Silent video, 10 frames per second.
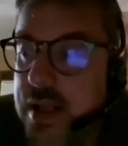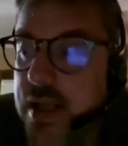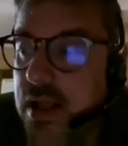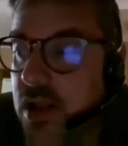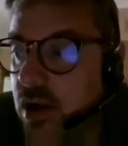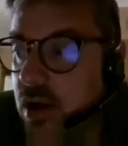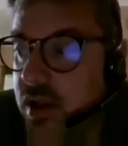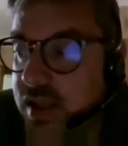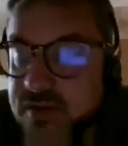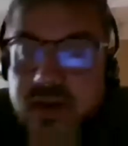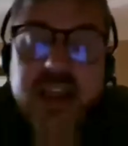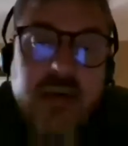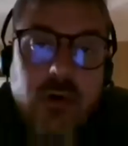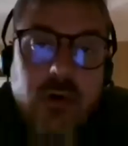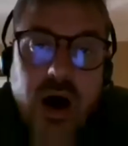il va y
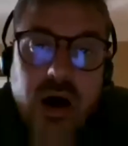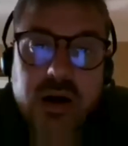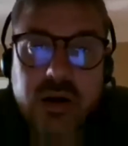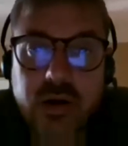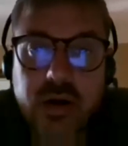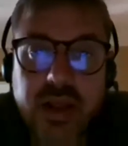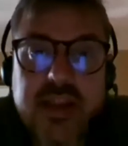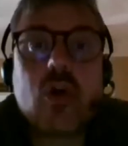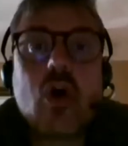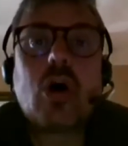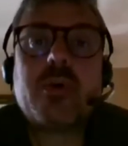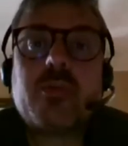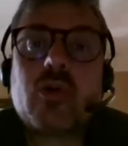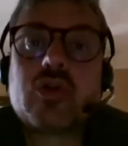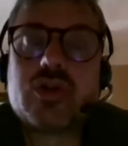avoir
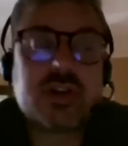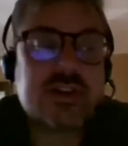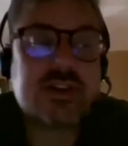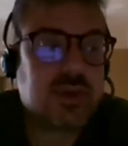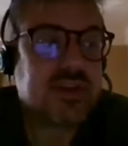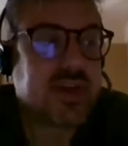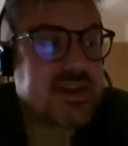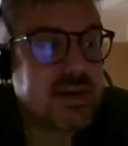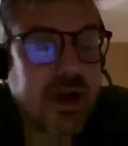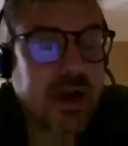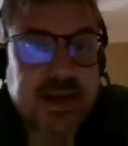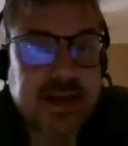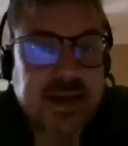énormément de gens qui sont intéressés par ça.